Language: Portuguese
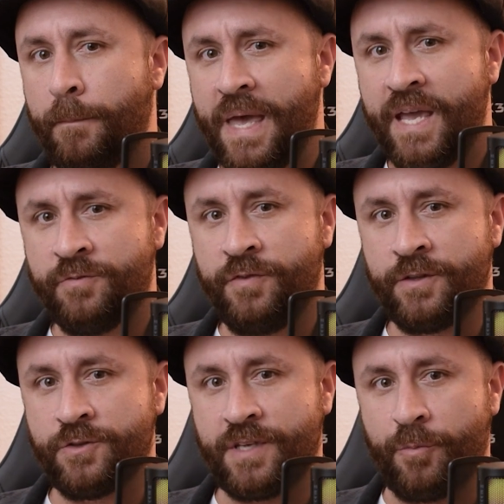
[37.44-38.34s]

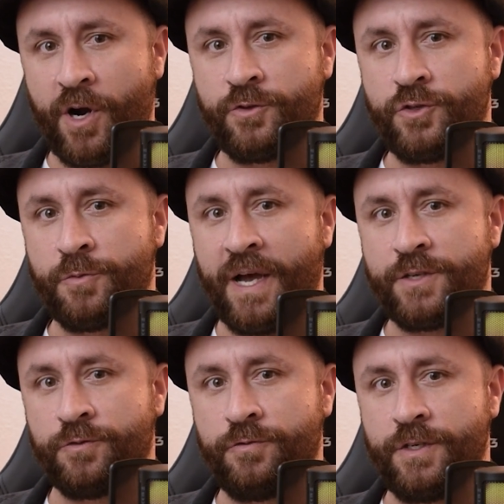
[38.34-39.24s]
Bem-vindos a bordo de
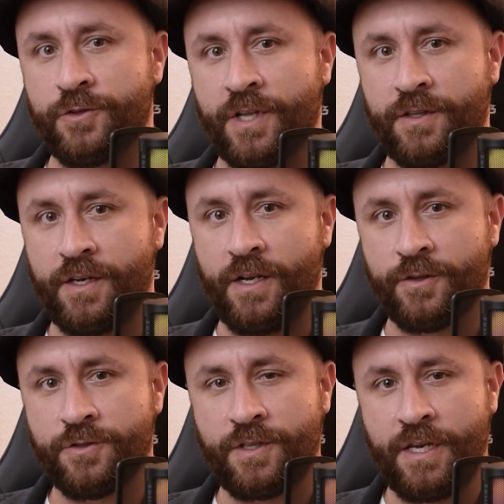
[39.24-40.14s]
mais um vídeo na
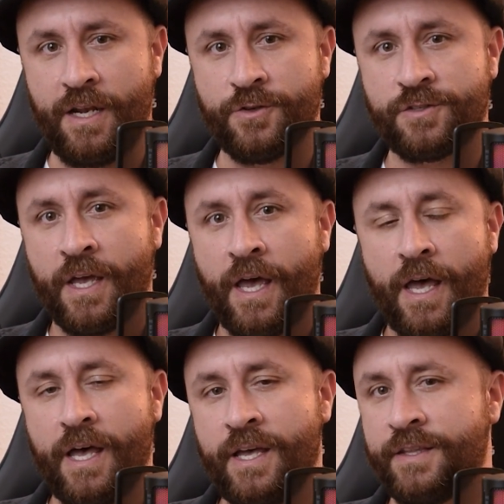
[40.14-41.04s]
Trilha dos Trilhos,
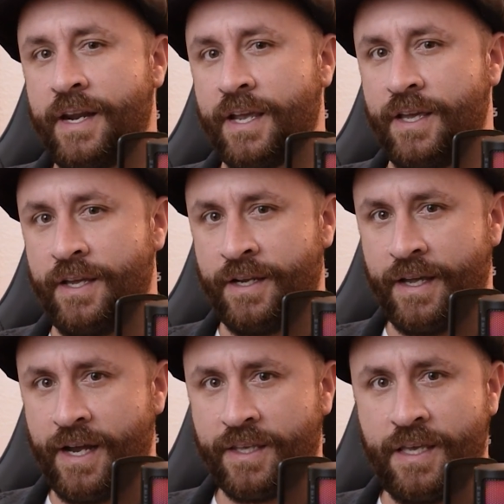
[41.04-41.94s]
André
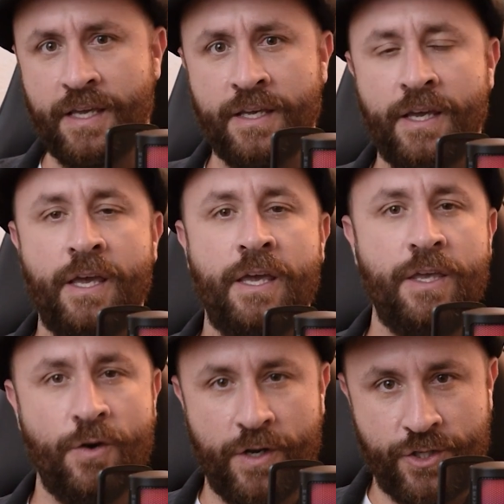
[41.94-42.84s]
Geringer aqui,
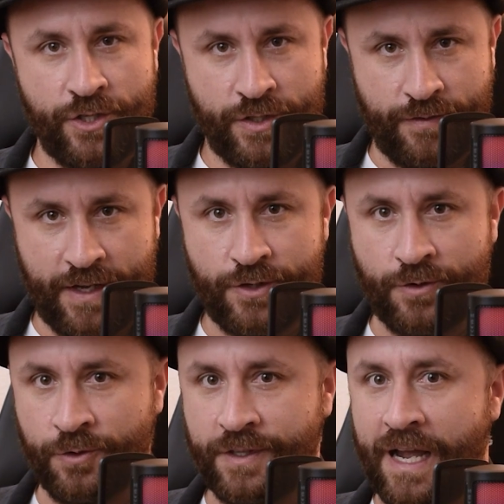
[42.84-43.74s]
e hoje a gente vai te
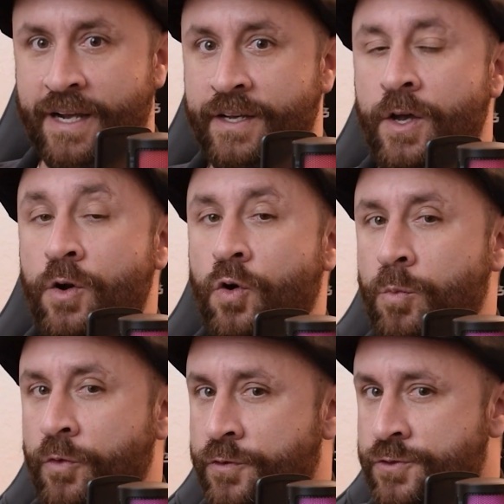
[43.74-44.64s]
contar
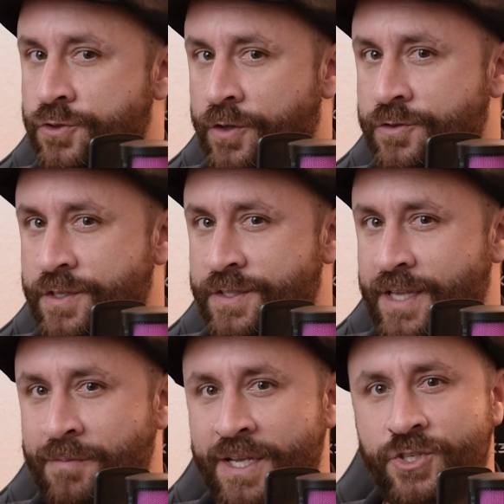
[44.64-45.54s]
como funciona o
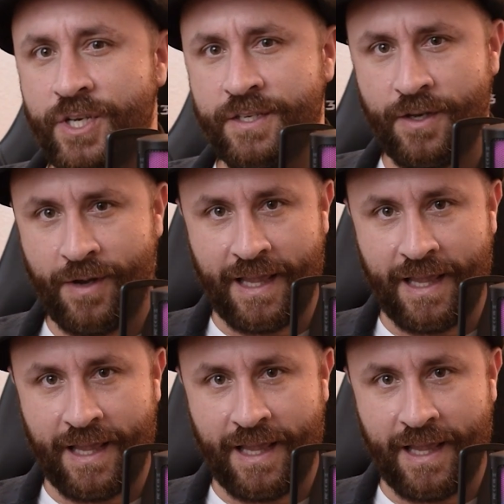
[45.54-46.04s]
sistema diesel